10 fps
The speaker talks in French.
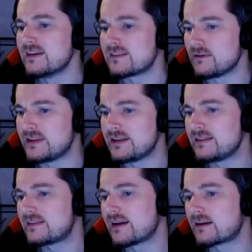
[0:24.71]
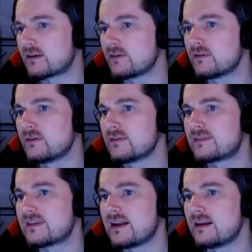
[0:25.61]
salut Dinin Taco,
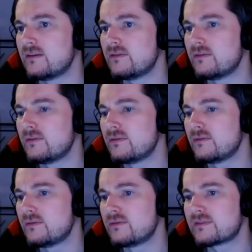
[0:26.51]
salut...